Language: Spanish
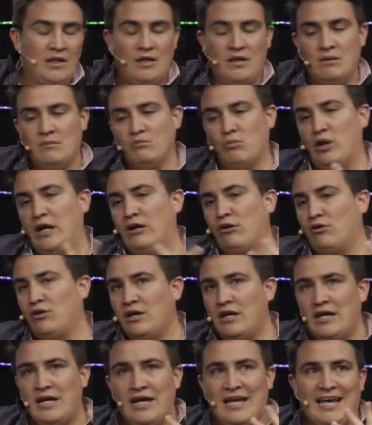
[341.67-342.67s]
Bueno,
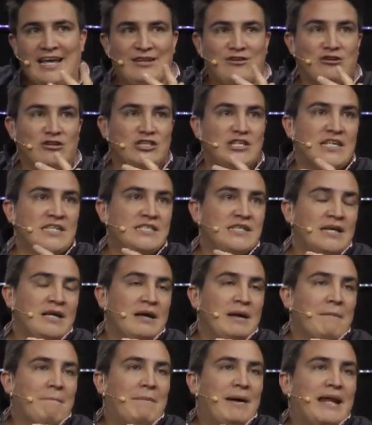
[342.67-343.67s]
entonces,
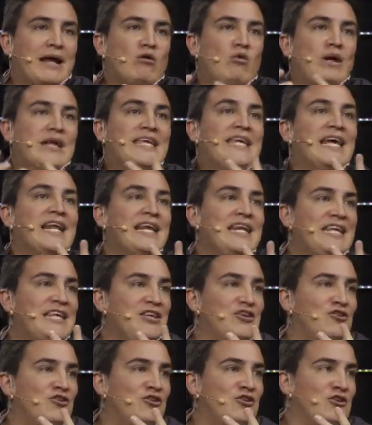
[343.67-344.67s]
para cualquier
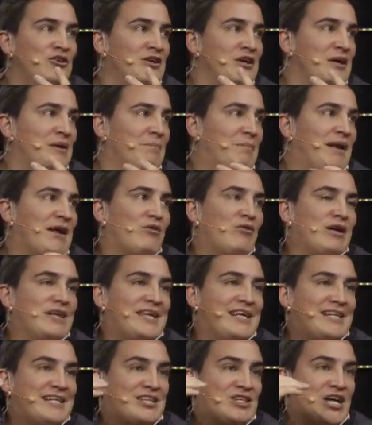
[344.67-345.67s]
niño, para
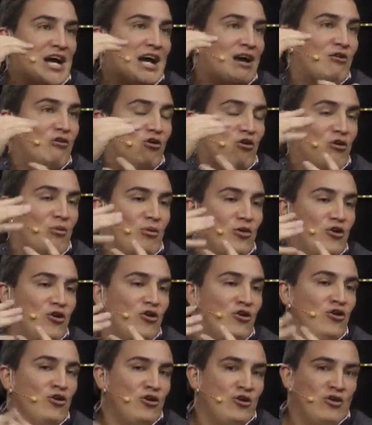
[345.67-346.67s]
cualquier chango como
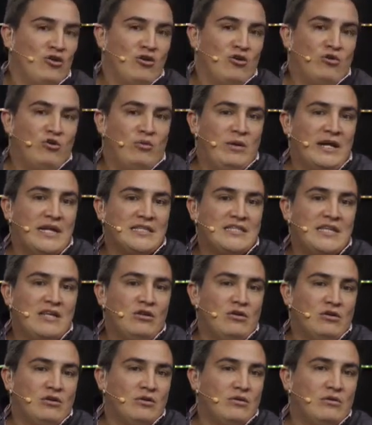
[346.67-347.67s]
yo, hubiera
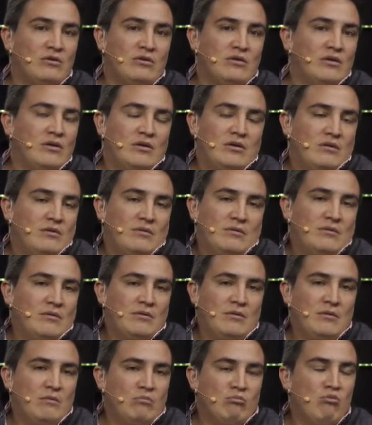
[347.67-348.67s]
sido eh,
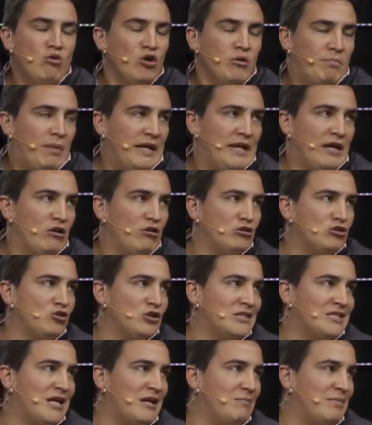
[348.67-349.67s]
muy peligroso
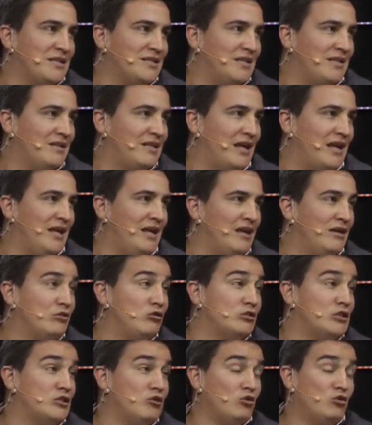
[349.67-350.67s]
estar presente ahí,
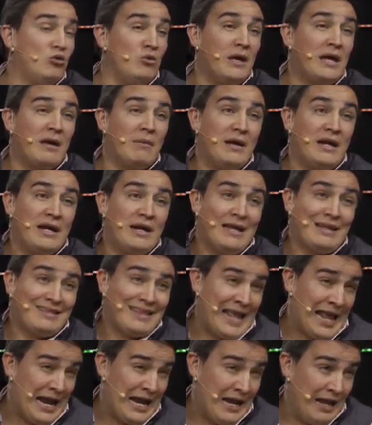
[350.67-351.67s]
entonces lo tuve que ver en la
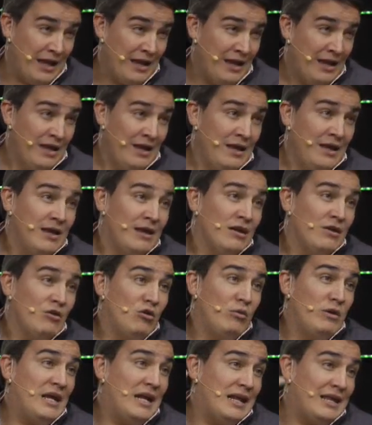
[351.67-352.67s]
tele. Lo
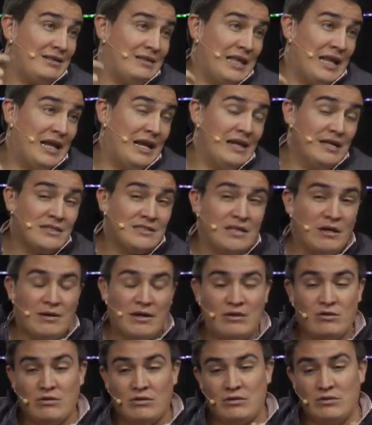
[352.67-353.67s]
vi en la tele, estaba
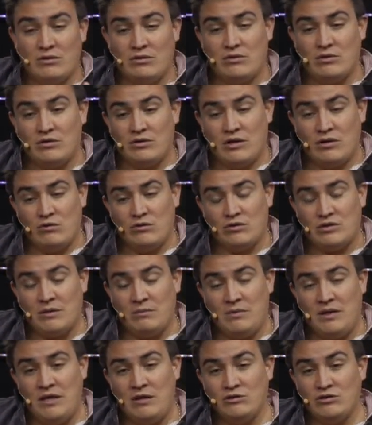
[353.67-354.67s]
con, con algunos
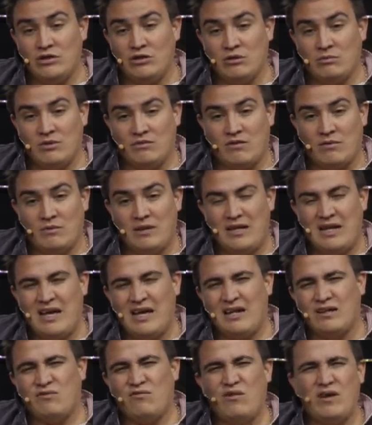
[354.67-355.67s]
amigos y con mis
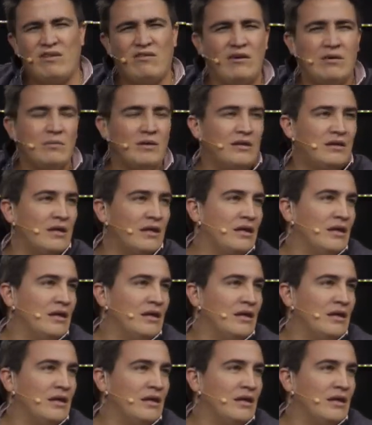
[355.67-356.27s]
familiares, fue realmente